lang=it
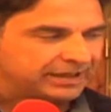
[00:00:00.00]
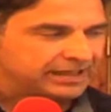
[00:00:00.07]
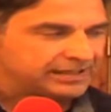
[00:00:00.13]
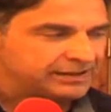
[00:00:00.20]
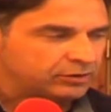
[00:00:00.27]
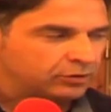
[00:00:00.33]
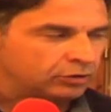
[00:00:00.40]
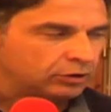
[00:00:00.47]

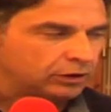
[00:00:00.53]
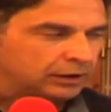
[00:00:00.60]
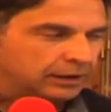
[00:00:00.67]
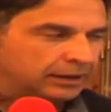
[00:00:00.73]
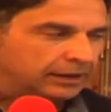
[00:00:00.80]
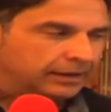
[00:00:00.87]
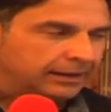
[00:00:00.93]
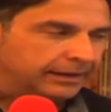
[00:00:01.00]
prezzo
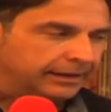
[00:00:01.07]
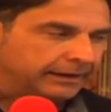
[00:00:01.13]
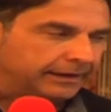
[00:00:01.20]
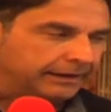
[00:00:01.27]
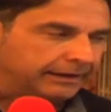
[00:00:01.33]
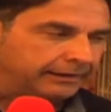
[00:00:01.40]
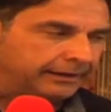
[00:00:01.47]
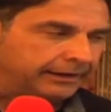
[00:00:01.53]

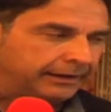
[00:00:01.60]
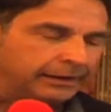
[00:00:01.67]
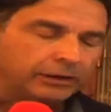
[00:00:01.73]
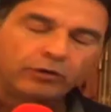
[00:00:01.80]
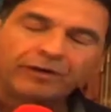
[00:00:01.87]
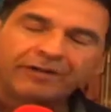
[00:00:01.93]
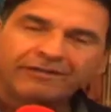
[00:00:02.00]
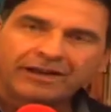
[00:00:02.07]
eh, che
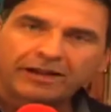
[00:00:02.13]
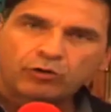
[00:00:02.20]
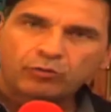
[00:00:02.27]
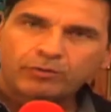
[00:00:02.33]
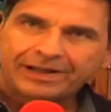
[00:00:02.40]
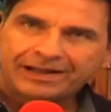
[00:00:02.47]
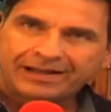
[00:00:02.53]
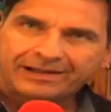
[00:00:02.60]
doveva
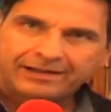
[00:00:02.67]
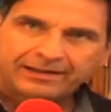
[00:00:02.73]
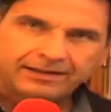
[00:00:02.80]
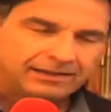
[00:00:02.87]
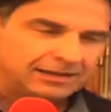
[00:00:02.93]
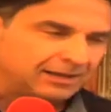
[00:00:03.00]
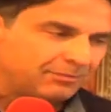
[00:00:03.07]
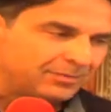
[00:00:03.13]

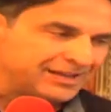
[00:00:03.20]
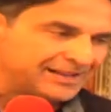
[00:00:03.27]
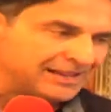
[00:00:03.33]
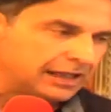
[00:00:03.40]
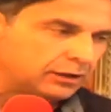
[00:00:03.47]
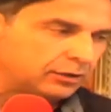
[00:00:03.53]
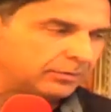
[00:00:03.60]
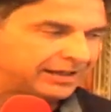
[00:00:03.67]
recuperare dal
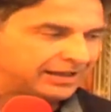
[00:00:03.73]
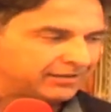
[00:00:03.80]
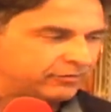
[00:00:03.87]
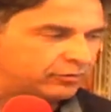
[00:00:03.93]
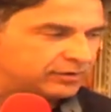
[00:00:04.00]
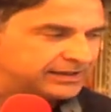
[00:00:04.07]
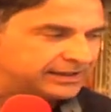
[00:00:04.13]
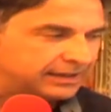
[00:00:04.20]
passato perché
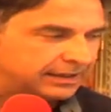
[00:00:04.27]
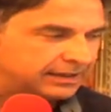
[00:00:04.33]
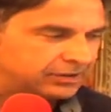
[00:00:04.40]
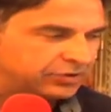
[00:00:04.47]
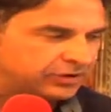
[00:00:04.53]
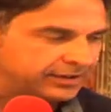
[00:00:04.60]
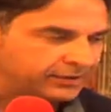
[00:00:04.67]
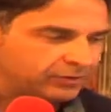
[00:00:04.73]
forse era
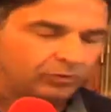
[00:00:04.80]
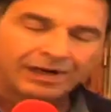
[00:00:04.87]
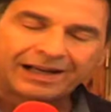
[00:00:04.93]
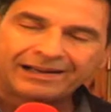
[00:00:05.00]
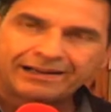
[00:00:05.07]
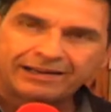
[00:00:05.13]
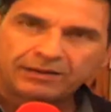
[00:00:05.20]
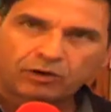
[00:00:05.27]
sceso
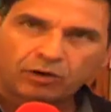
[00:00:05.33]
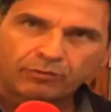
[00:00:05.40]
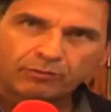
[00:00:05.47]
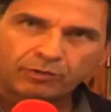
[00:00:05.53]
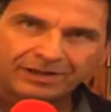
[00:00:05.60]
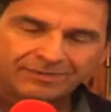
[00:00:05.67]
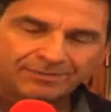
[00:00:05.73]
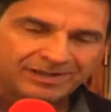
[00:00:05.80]
anche
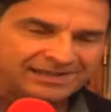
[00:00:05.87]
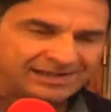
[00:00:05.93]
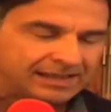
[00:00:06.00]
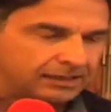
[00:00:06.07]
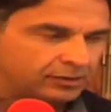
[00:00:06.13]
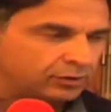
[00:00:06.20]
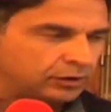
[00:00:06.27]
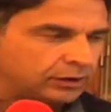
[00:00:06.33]
troppo nel
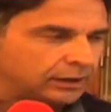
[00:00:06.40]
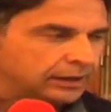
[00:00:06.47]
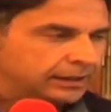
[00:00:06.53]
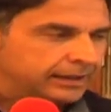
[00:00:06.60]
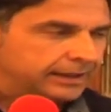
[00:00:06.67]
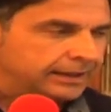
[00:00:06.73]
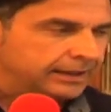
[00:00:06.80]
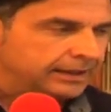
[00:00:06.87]
passato
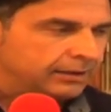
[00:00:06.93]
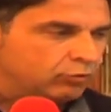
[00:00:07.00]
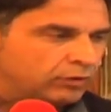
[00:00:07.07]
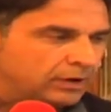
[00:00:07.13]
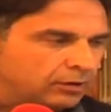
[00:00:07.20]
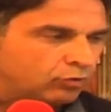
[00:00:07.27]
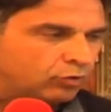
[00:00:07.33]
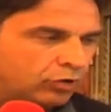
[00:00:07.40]
e
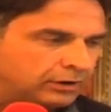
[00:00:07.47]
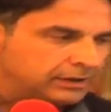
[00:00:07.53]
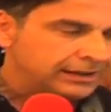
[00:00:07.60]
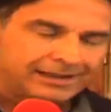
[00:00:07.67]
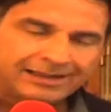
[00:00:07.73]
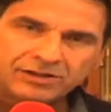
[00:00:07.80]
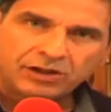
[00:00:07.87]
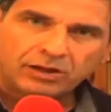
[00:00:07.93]
una quota
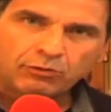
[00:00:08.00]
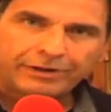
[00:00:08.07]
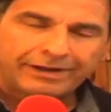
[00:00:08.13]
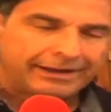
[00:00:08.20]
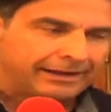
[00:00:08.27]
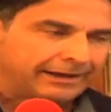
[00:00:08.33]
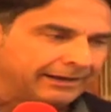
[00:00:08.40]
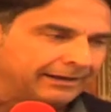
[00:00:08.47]
diciamo
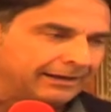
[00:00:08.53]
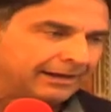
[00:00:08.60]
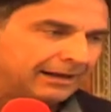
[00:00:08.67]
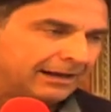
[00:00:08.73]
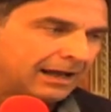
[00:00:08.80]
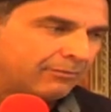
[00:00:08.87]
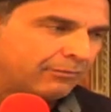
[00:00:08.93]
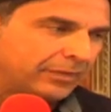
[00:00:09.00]
che
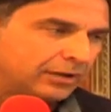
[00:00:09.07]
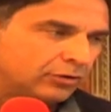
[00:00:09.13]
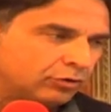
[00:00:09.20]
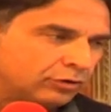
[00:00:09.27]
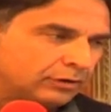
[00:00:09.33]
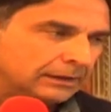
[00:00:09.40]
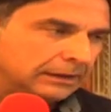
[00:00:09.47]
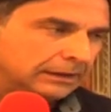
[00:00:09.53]

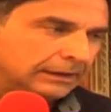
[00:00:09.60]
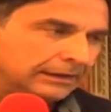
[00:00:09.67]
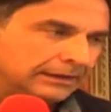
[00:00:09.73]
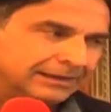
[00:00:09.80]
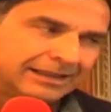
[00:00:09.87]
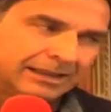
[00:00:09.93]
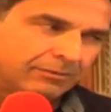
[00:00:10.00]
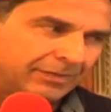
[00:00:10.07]
nell'ambito
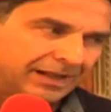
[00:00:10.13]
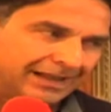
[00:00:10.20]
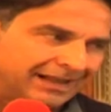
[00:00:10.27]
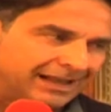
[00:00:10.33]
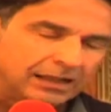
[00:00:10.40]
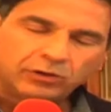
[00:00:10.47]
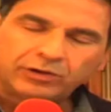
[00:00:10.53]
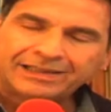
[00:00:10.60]
del
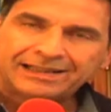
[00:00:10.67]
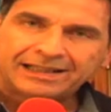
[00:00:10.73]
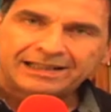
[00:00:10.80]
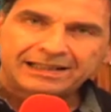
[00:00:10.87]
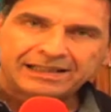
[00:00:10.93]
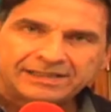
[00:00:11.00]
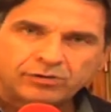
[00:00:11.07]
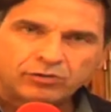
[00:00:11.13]
mercato
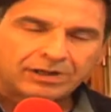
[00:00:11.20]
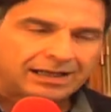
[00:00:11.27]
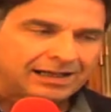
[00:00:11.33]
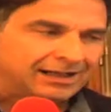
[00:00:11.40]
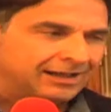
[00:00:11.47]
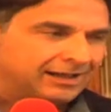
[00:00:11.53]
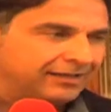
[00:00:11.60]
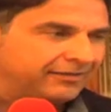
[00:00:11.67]

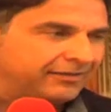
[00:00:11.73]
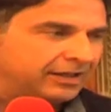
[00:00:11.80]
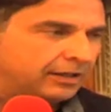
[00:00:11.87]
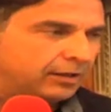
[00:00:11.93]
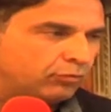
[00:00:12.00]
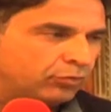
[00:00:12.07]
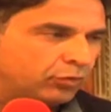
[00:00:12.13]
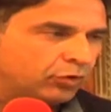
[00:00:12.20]
internazionale
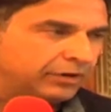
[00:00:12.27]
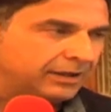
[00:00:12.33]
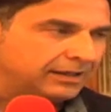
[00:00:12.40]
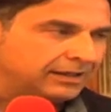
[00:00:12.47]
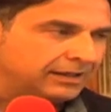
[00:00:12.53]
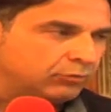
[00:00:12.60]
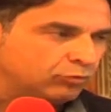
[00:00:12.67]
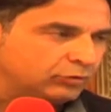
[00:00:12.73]
viene un po'
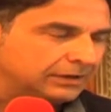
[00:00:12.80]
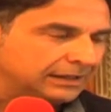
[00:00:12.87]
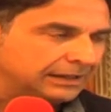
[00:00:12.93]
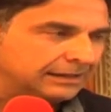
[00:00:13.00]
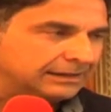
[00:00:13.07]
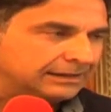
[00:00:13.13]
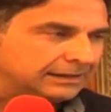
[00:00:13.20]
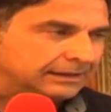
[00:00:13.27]

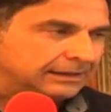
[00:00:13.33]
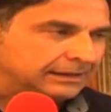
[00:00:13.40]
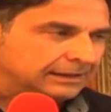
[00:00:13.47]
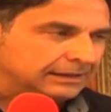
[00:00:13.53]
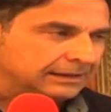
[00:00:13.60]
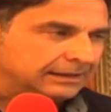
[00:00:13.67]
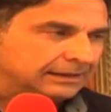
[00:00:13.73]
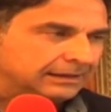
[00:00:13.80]
ritenuta
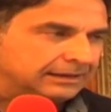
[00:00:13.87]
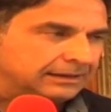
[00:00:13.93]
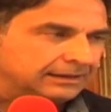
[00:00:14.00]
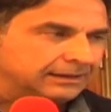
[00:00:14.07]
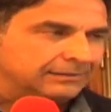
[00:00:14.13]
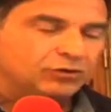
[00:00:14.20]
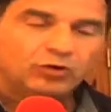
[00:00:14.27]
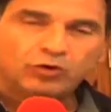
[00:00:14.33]

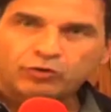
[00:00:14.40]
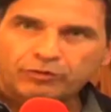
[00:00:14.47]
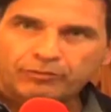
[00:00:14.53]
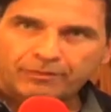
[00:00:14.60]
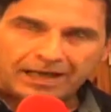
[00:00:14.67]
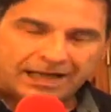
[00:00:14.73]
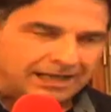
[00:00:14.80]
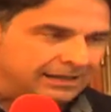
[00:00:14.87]
eh,
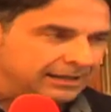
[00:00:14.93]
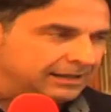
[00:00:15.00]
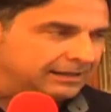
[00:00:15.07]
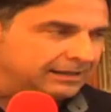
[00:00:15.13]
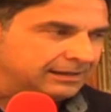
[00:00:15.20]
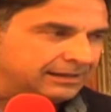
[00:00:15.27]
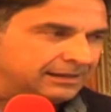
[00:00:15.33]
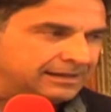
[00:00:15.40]

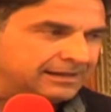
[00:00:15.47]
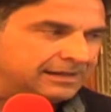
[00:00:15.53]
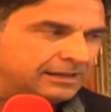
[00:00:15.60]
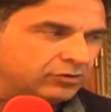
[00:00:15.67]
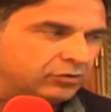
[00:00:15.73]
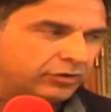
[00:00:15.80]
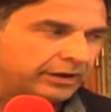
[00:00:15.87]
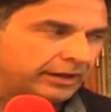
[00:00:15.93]
normale eh, nel
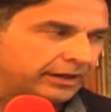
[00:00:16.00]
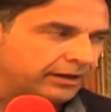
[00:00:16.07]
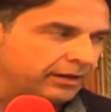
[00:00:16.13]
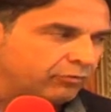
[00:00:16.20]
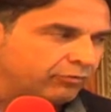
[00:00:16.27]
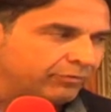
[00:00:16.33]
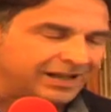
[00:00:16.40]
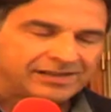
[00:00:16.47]
senso che è
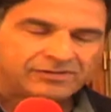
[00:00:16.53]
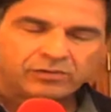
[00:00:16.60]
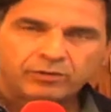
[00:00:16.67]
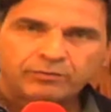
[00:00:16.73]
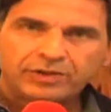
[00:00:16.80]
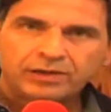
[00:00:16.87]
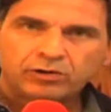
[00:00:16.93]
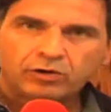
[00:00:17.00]
un prezzo
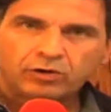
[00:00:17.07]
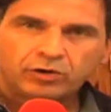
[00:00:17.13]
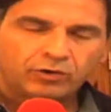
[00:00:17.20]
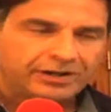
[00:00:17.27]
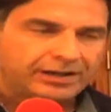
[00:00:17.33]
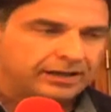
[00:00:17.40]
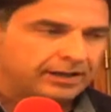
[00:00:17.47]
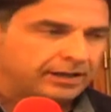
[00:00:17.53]
del
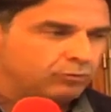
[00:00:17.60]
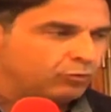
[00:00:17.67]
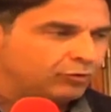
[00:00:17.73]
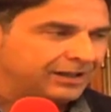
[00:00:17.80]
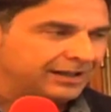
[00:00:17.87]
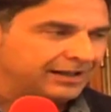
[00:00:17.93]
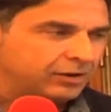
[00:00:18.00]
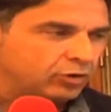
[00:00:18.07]
petrolio che
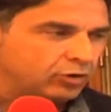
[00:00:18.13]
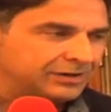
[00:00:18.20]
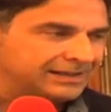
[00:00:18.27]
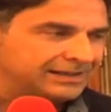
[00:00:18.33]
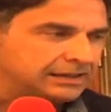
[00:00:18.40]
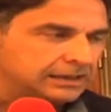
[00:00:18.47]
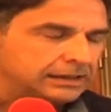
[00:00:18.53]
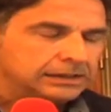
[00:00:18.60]
remunera i
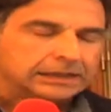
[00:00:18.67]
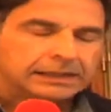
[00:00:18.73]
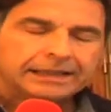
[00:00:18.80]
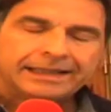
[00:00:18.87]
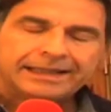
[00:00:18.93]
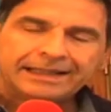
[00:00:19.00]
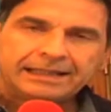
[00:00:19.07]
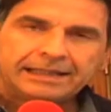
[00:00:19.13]
costi
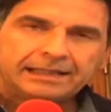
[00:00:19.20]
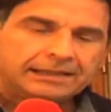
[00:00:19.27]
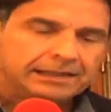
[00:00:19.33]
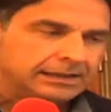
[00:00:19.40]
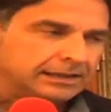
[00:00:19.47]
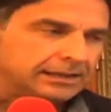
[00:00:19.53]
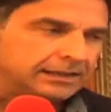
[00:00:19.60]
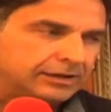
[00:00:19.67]

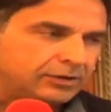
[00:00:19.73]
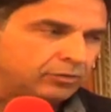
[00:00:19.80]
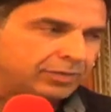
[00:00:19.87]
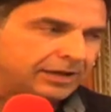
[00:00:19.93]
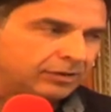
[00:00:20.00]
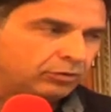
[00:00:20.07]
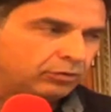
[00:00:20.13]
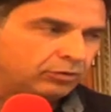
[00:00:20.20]
e, e
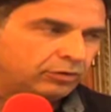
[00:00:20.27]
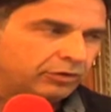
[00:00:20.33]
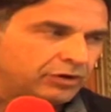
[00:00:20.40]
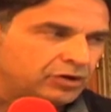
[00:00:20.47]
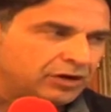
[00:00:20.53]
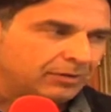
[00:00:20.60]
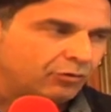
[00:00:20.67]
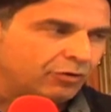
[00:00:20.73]
soprattutto
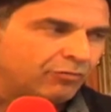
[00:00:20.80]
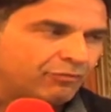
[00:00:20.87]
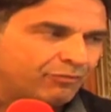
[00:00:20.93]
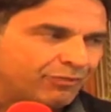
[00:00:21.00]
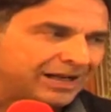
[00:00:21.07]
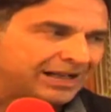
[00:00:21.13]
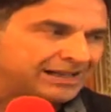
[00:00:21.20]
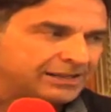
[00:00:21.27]
diciamo è
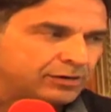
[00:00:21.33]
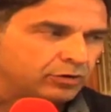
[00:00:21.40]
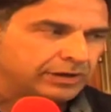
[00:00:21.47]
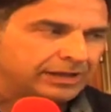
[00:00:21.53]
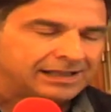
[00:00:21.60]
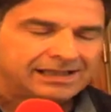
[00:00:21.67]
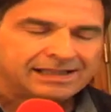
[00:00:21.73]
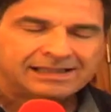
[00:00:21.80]
un prezzo
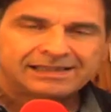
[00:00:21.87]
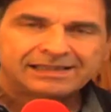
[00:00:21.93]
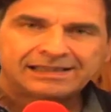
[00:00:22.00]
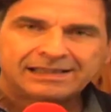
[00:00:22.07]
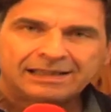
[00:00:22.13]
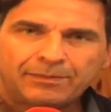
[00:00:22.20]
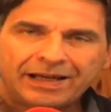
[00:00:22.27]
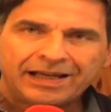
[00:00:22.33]
che
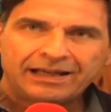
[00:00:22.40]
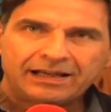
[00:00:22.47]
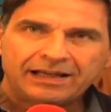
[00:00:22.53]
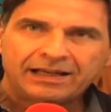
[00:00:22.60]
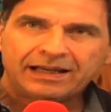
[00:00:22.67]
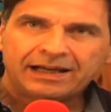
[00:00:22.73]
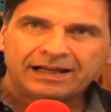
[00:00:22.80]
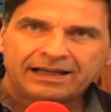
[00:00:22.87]
sta
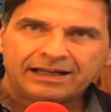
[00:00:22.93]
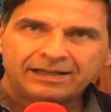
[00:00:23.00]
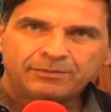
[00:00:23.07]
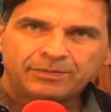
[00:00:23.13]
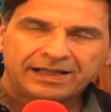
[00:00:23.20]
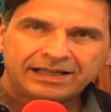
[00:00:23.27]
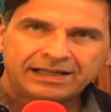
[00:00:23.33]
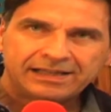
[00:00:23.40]
bene ai
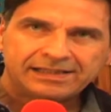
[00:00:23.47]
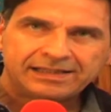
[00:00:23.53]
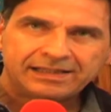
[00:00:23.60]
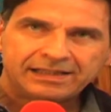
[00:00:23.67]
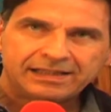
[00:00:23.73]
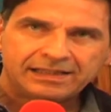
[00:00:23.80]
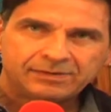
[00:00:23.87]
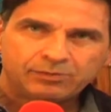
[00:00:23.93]

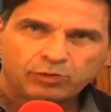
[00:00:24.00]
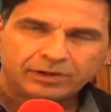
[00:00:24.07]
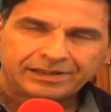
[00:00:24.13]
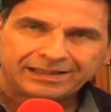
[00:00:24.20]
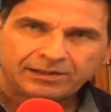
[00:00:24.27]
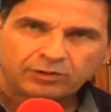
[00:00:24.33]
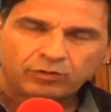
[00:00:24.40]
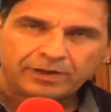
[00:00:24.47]
paesi
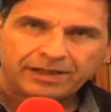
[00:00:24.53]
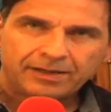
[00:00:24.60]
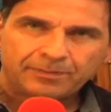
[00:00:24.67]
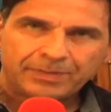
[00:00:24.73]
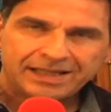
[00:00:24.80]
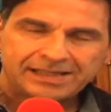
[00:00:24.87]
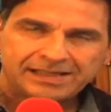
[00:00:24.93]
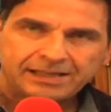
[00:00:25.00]
esportatori, ai
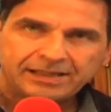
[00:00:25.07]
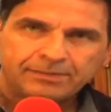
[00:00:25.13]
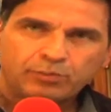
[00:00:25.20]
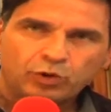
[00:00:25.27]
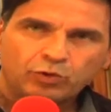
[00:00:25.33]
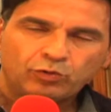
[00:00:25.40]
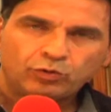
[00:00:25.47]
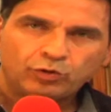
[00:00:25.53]
paesi
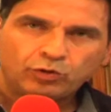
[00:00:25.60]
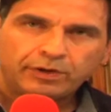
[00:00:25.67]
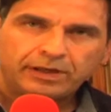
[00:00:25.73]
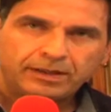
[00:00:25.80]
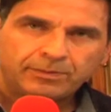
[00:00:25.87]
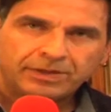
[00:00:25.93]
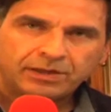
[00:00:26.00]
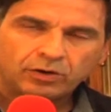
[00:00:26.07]

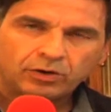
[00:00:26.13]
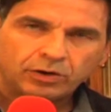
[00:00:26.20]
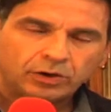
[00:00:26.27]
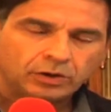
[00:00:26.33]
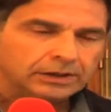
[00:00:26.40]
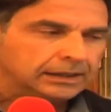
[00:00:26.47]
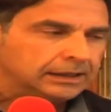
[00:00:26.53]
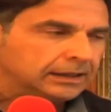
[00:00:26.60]
produttori di
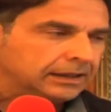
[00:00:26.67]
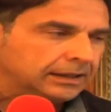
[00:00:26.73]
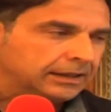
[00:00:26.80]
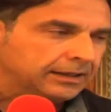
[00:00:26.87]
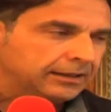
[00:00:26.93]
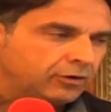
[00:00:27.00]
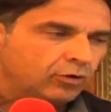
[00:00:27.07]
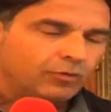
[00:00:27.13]
petrolio
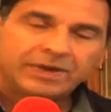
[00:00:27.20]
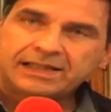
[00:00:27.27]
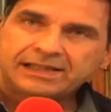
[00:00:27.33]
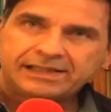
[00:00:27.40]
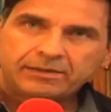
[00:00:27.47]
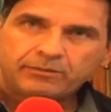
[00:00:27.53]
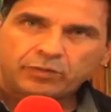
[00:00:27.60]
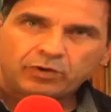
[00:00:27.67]
eh, come ad
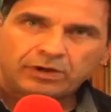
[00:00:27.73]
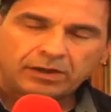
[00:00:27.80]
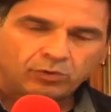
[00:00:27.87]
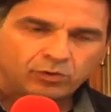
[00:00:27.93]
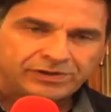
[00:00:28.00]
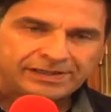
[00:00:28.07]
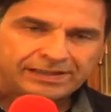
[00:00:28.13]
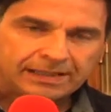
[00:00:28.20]
esempio la
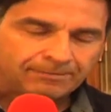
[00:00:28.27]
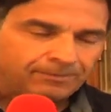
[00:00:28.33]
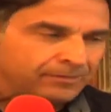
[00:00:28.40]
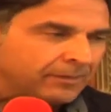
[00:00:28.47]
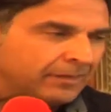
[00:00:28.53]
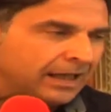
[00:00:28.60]
Russia Russia.